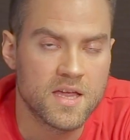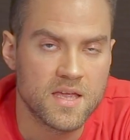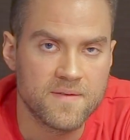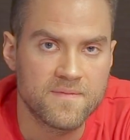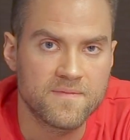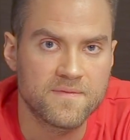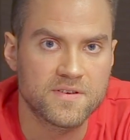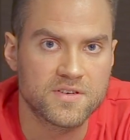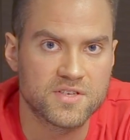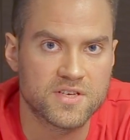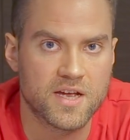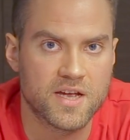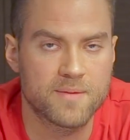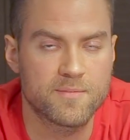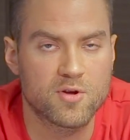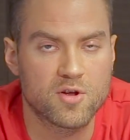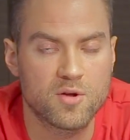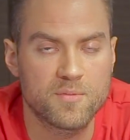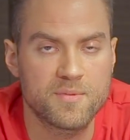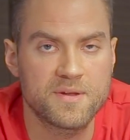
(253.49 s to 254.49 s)
Im wyższa
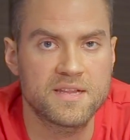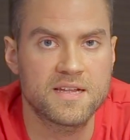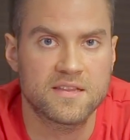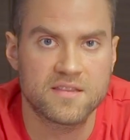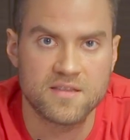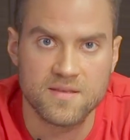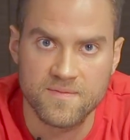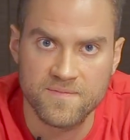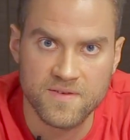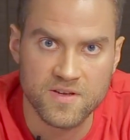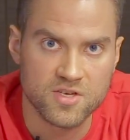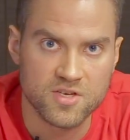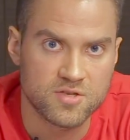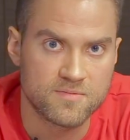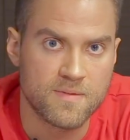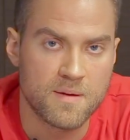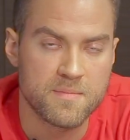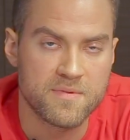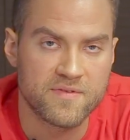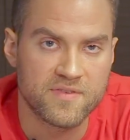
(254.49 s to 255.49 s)
hemoglobina, tym
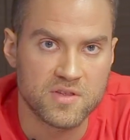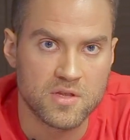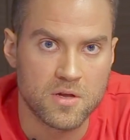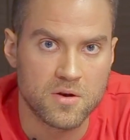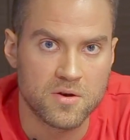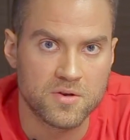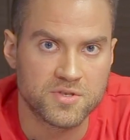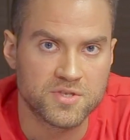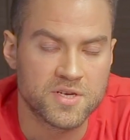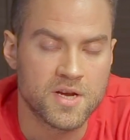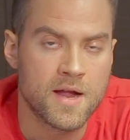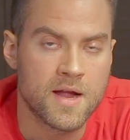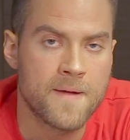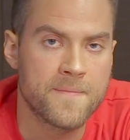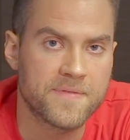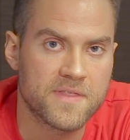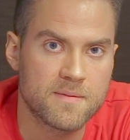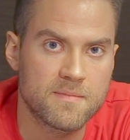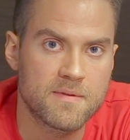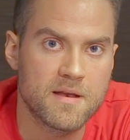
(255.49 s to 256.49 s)
większą mamy wydolność,
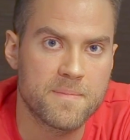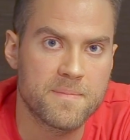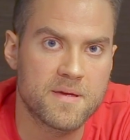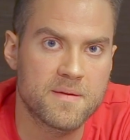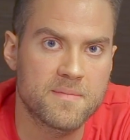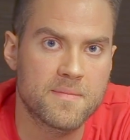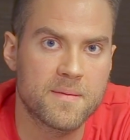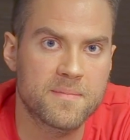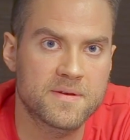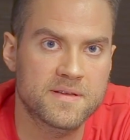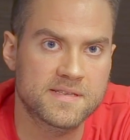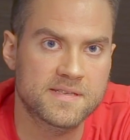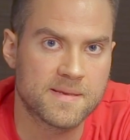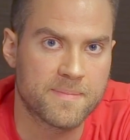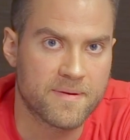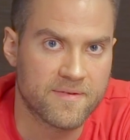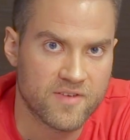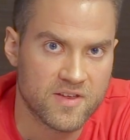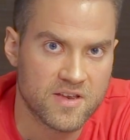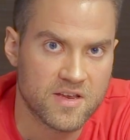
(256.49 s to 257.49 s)
tym lepiej mamy
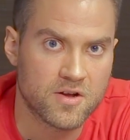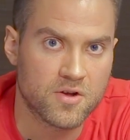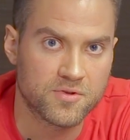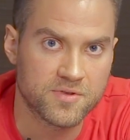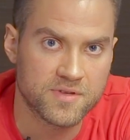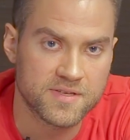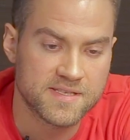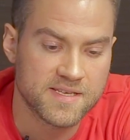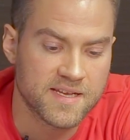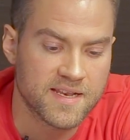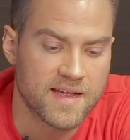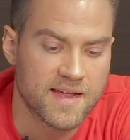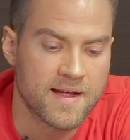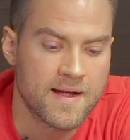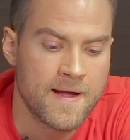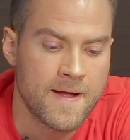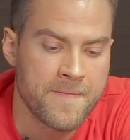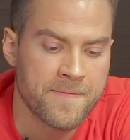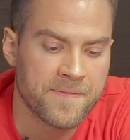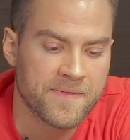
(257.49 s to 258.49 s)
zaprawienie kondycyjne.
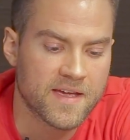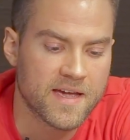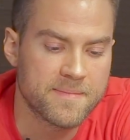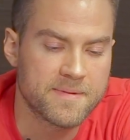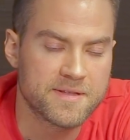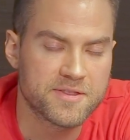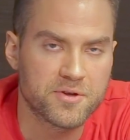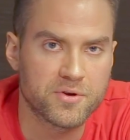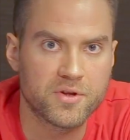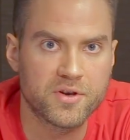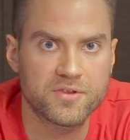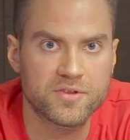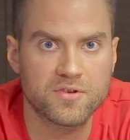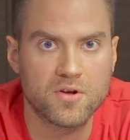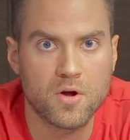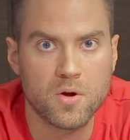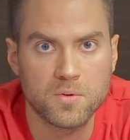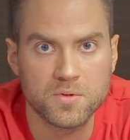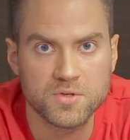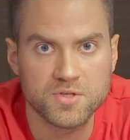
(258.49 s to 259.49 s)
Hematokryt
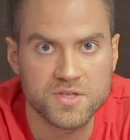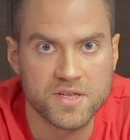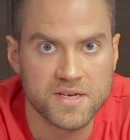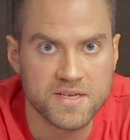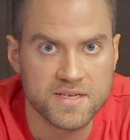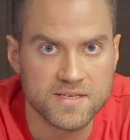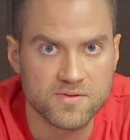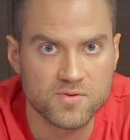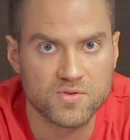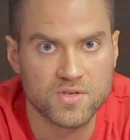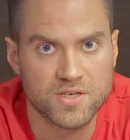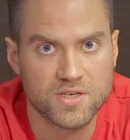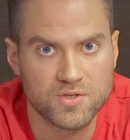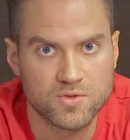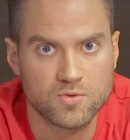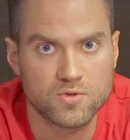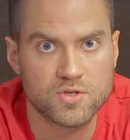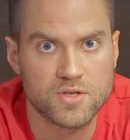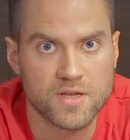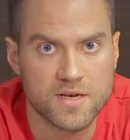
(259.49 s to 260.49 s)
około
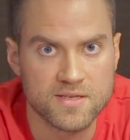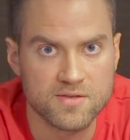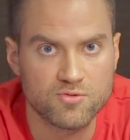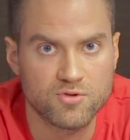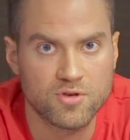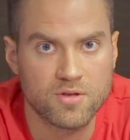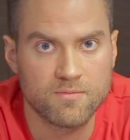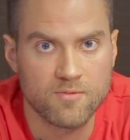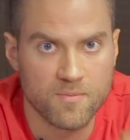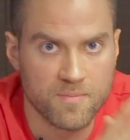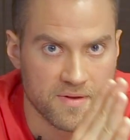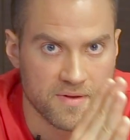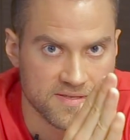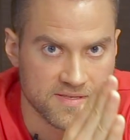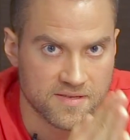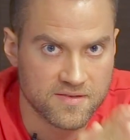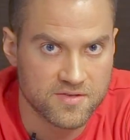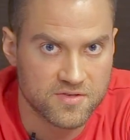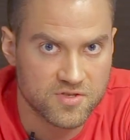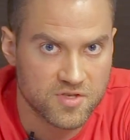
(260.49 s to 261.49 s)

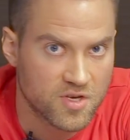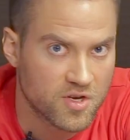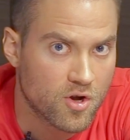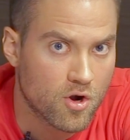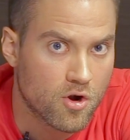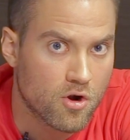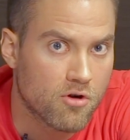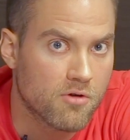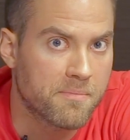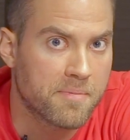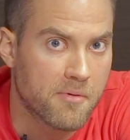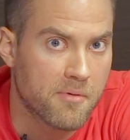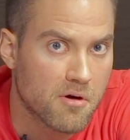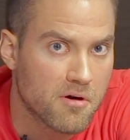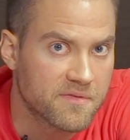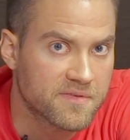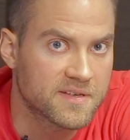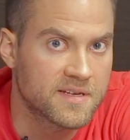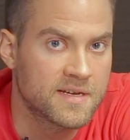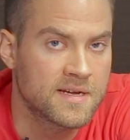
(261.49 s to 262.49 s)
46-47%, czyli około
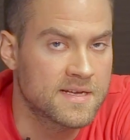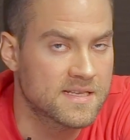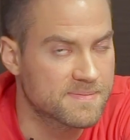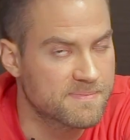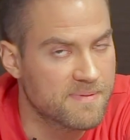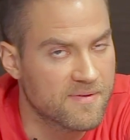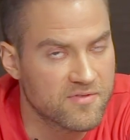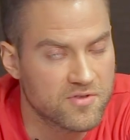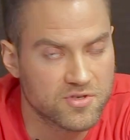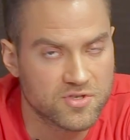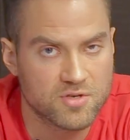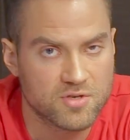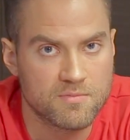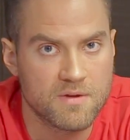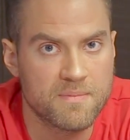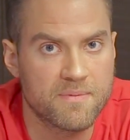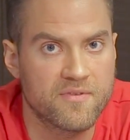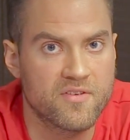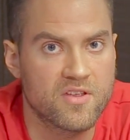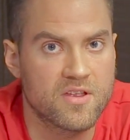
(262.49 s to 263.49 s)
połowy, z pewnością
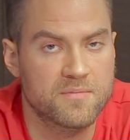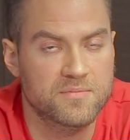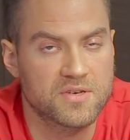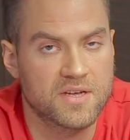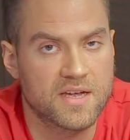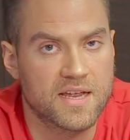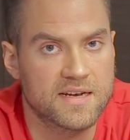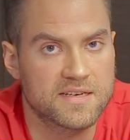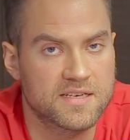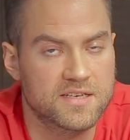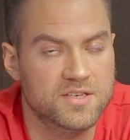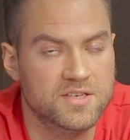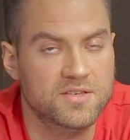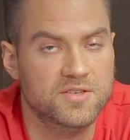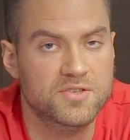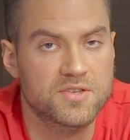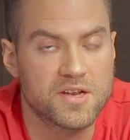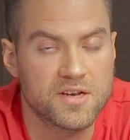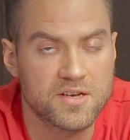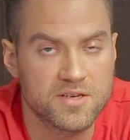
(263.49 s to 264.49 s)
nie powinien przekraczać
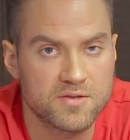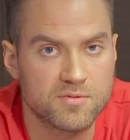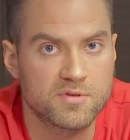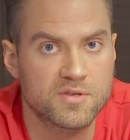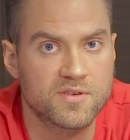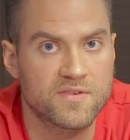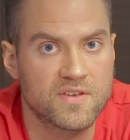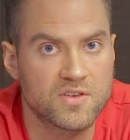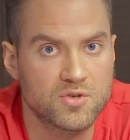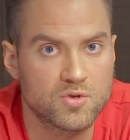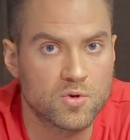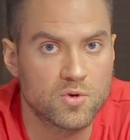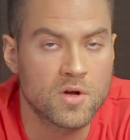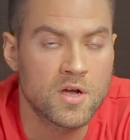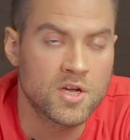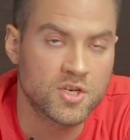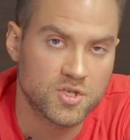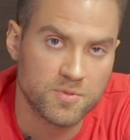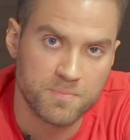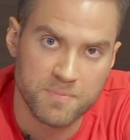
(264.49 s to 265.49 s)
49
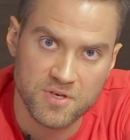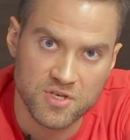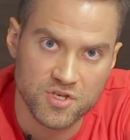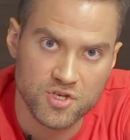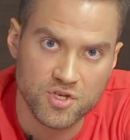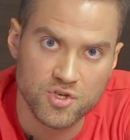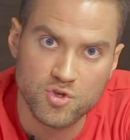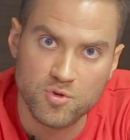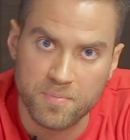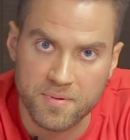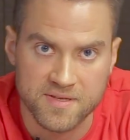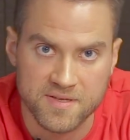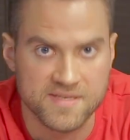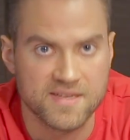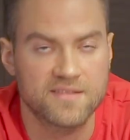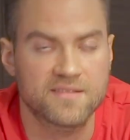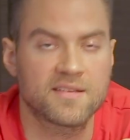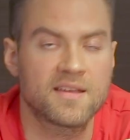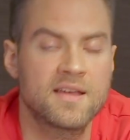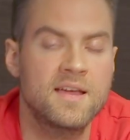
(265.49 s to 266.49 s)
czy
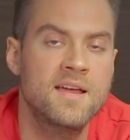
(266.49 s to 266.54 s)
50%.